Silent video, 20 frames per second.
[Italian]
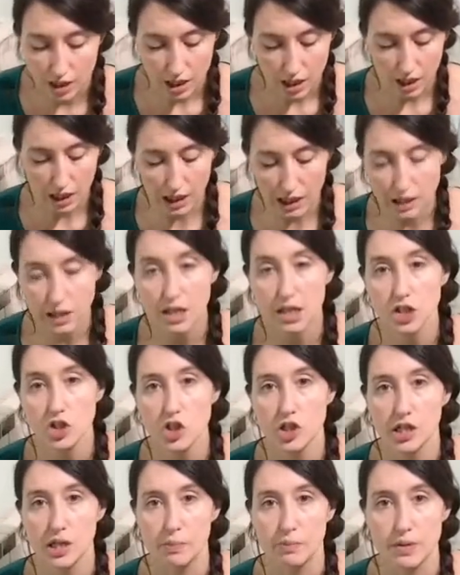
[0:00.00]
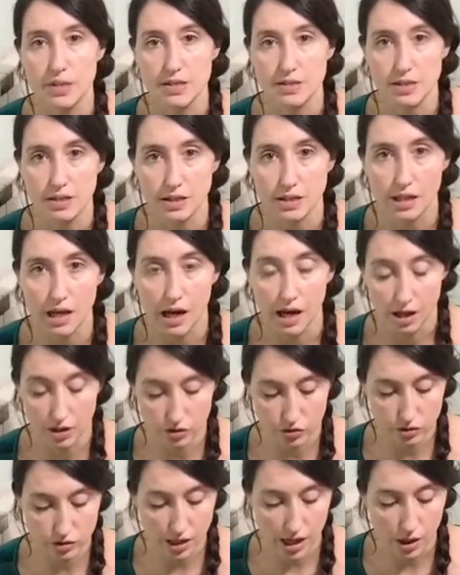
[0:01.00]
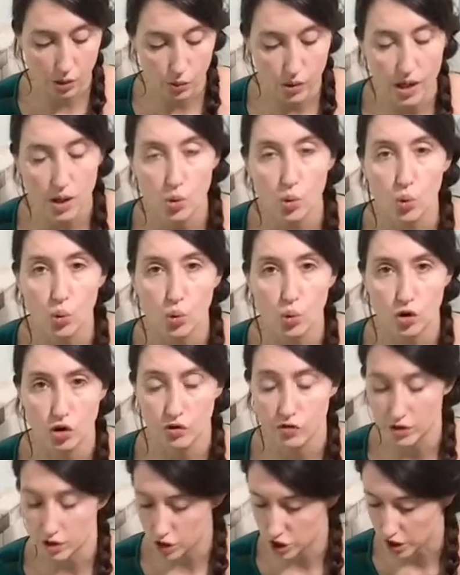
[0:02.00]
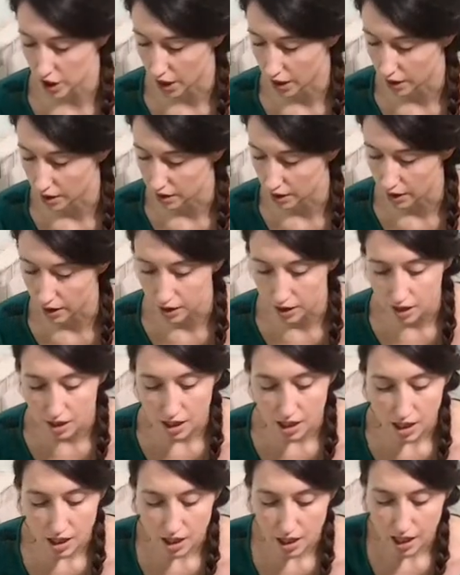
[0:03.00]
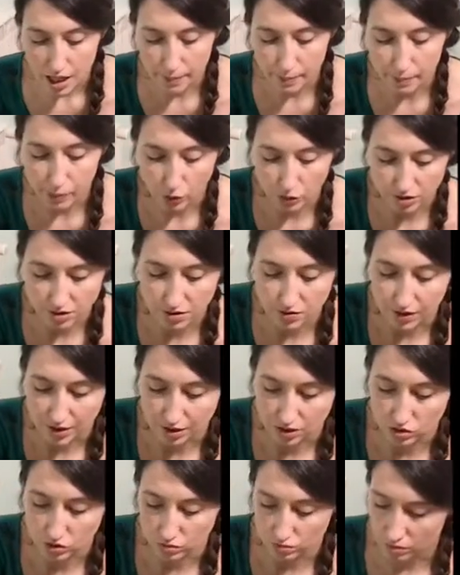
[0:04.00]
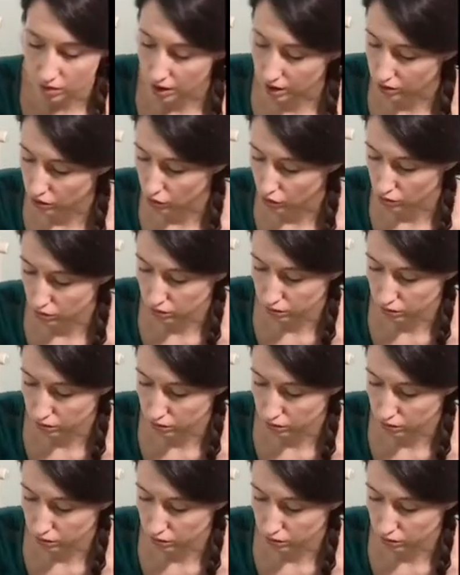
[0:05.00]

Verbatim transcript: Il 10 è rappresentato da una U rovesciata e poi si va sommando.